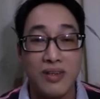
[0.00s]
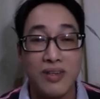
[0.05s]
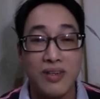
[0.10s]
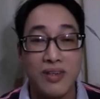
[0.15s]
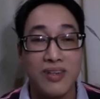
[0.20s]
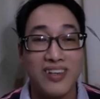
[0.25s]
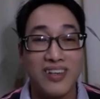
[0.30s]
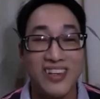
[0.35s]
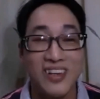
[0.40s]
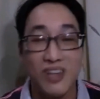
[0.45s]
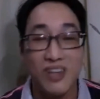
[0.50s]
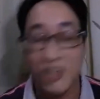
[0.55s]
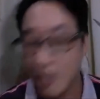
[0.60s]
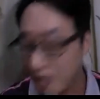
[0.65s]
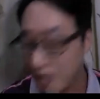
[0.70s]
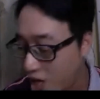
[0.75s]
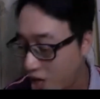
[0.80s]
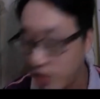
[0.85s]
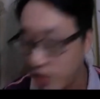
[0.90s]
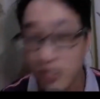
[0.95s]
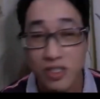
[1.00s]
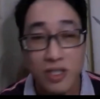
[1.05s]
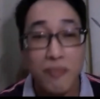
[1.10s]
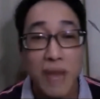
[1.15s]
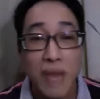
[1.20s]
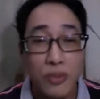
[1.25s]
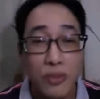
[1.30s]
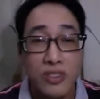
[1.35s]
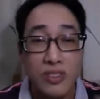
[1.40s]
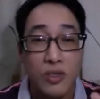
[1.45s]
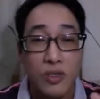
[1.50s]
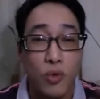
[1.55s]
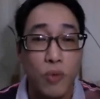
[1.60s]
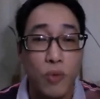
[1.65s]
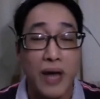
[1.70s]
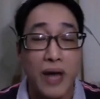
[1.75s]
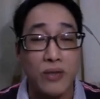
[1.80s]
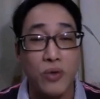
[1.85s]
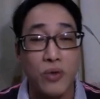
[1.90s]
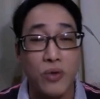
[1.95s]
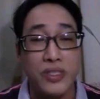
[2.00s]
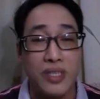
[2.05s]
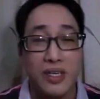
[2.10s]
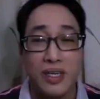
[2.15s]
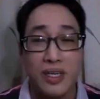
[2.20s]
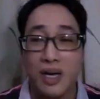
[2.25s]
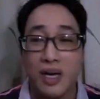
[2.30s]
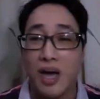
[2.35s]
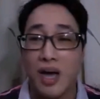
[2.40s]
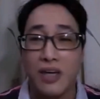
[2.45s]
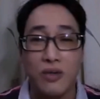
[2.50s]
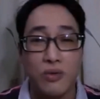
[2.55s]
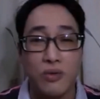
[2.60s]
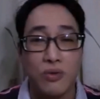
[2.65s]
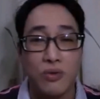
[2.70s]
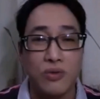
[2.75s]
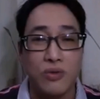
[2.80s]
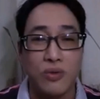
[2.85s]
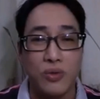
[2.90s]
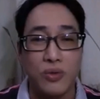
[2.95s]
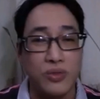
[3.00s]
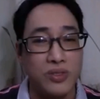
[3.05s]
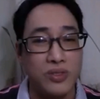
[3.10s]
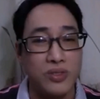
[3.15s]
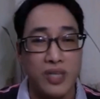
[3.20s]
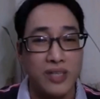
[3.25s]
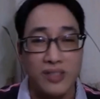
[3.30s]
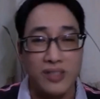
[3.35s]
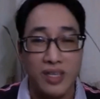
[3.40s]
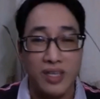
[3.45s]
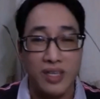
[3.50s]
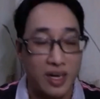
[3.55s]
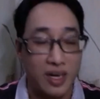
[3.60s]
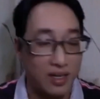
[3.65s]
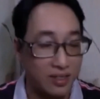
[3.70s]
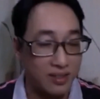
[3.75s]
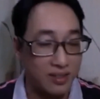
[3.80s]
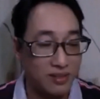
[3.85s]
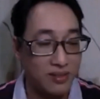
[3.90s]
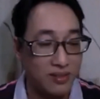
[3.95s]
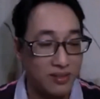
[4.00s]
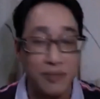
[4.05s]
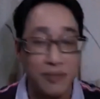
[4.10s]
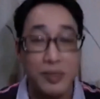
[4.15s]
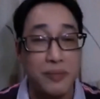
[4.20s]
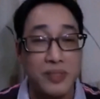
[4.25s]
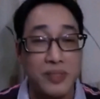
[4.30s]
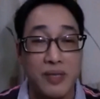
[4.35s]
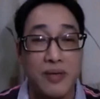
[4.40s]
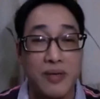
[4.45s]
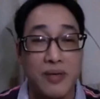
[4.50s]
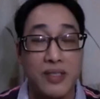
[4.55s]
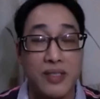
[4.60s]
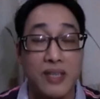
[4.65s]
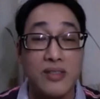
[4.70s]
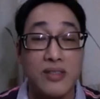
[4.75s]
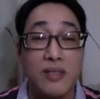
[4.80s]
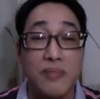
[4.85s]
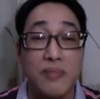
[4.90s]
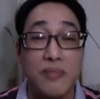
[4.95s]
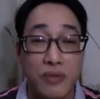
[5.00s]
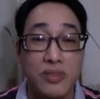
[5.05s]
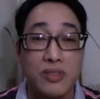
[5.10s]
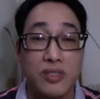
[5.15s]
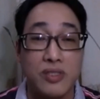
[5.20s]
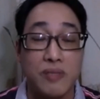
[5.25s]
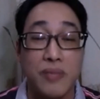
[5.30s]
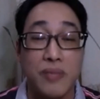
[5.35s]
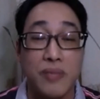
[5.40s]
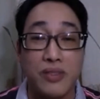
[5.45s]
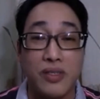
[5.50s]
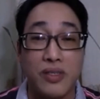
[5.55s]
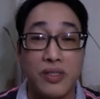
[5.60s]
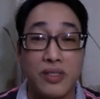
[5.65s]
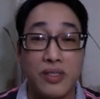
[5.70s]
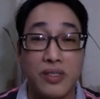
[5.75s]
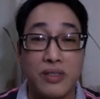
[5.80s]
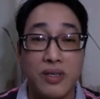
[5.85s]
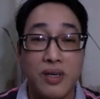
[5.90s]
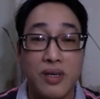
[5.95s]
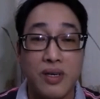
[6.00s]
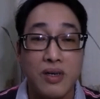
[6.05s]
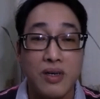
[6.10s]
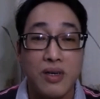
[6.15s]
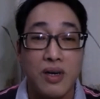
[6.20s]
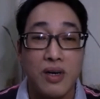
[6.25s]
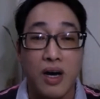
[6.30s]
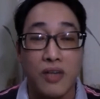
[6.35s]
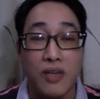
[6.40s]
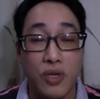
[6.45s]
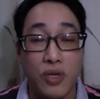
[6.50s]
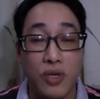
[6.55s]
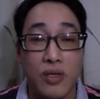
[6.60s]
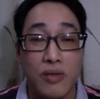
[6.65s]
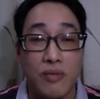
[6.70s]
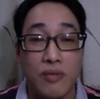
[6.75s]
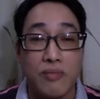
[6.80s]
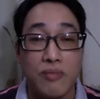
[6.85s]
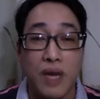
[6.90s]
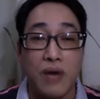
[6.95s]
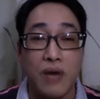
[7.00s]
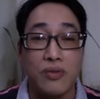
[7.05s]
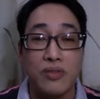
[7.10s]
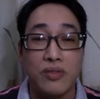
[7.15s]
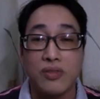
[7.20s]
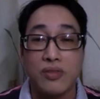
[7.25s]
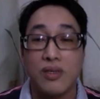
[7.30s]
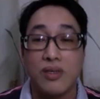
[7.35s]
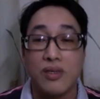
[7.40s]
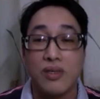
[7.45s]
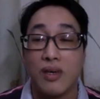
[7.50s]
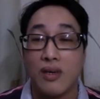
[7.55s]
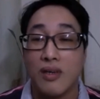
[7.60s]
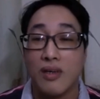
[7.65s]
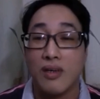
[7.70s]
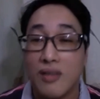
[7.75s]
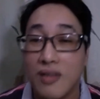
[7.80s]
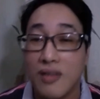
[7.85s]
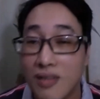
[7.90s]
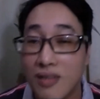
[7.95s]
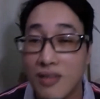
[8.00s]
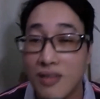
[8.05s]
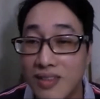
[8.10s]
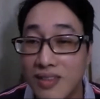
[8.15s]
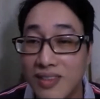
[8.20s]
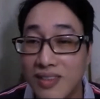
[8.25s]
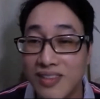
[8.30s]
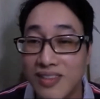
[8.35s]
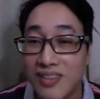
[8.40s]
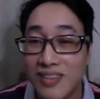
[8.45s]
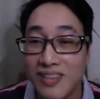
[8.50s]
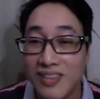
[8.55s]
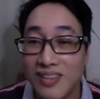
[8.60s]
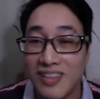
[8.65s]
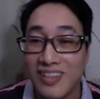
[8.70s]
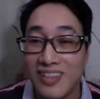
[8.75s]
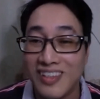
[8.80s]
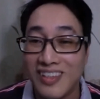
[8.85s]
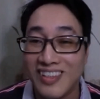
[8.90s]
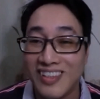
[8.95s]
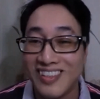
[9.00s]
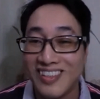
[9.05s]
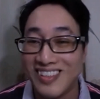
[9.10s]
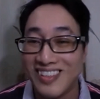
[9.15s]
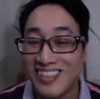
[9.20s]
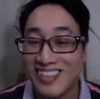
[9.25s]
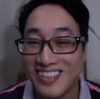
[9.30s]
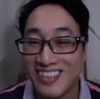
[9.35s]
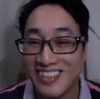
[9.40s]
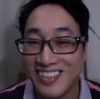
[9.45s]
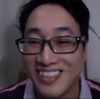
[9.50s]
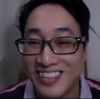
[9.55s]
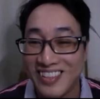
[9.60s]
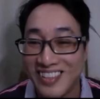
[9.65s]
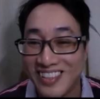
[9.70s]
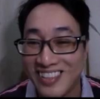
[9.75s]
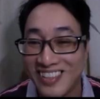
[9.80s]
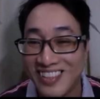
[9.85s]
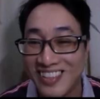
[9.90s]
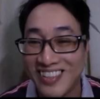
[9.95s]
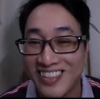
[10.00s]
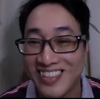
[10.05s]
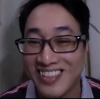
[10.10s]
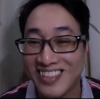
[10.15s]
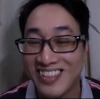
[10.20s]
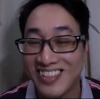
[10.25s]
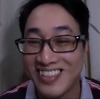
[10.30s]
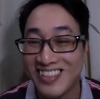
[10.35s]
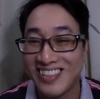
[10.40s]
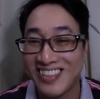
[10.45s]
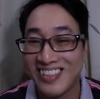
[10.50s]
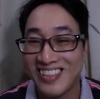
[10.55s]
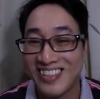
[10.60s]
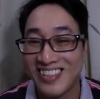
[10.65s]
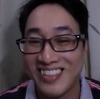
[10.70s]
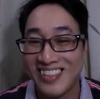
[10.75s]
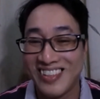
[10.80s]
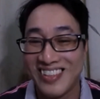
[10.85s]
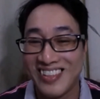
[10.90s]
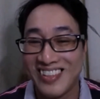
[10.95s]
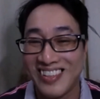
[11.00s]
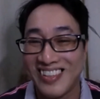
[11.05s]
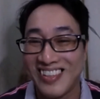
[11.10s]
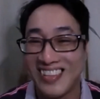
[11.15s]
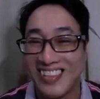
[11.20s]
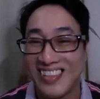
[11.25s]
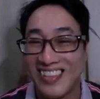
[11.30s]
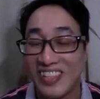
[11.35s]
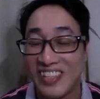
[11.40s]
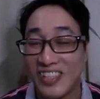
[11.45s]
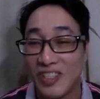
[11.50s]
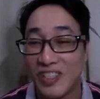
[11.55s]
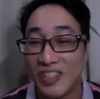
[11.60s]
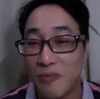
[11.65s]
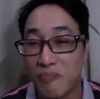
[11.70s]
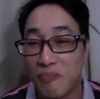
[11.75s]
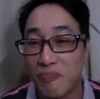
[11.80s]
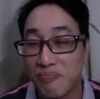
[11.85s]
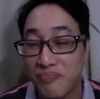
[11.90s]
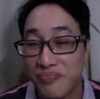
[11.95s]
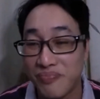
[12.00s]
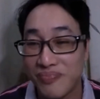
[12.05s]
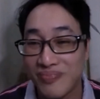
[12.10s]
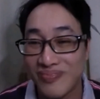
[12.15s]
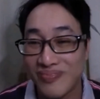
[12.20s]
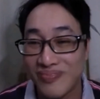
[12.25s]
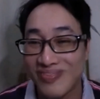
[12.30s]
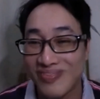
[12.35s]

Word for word: 啊，只是帽子五百多件呐，还有裤子那些啦，这这这啦，但是帽子我先。啊，所以我相信啊，另外我相信线上的人就是看到你的这个 mock check 啊，已经是被烧到不行了。